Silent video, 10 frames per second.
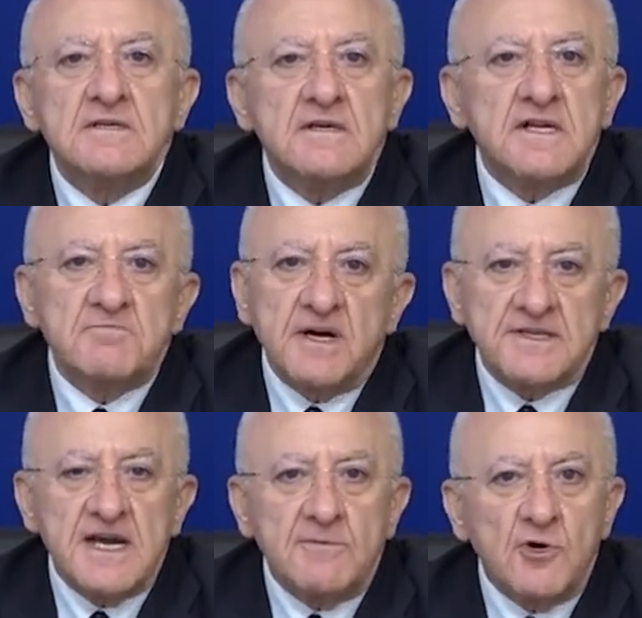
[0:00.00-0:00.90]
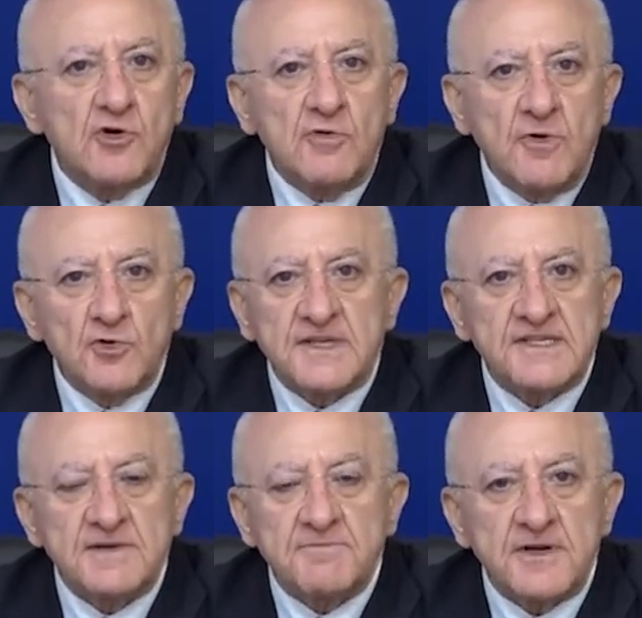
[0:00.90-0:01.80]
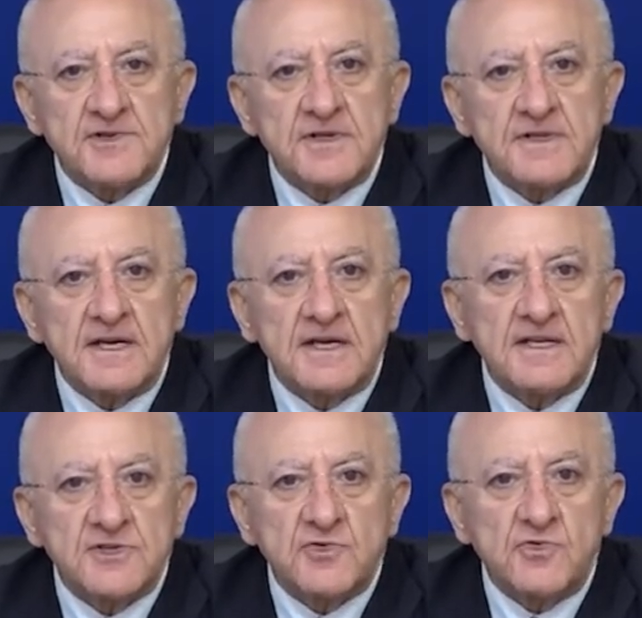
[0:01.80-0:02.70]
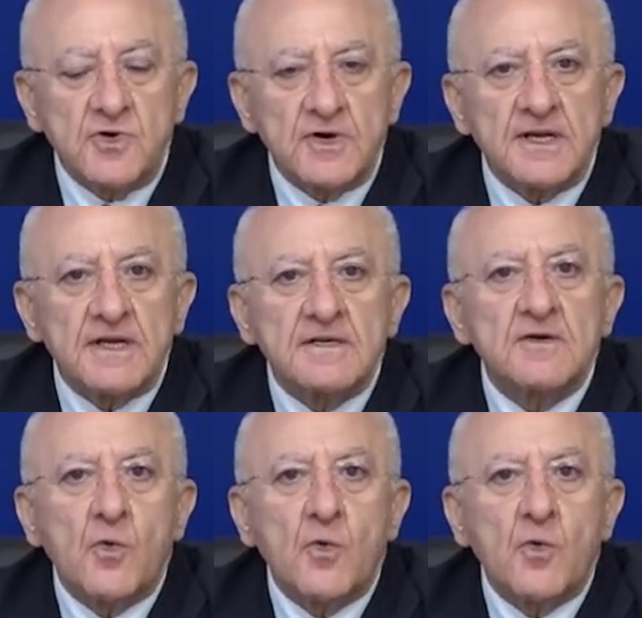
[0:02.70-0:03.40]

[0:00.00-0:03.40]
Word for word: ribadiamo con molta semplicità che le scuole